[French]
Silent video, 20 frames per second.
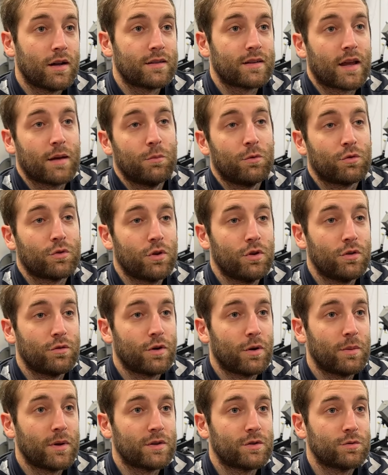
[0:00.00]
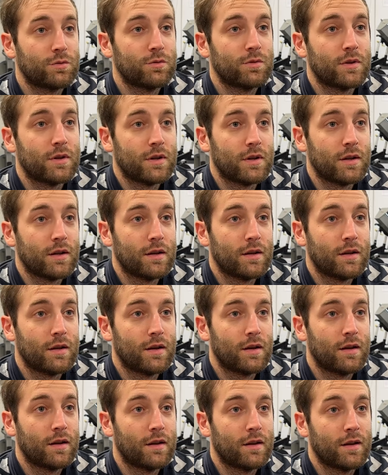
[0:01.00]
un très bon centre de formation et,
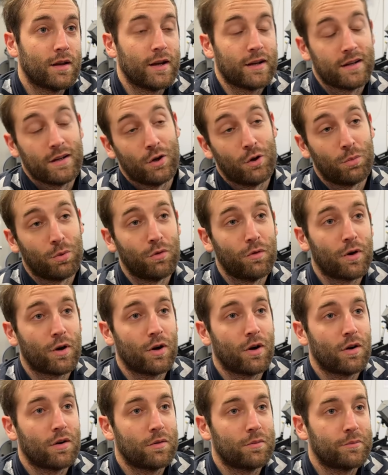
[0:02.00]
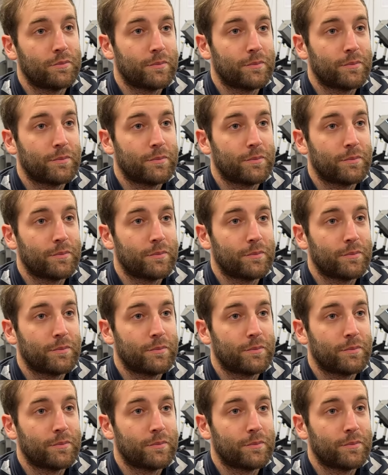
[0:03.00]
et qui le prouve encore.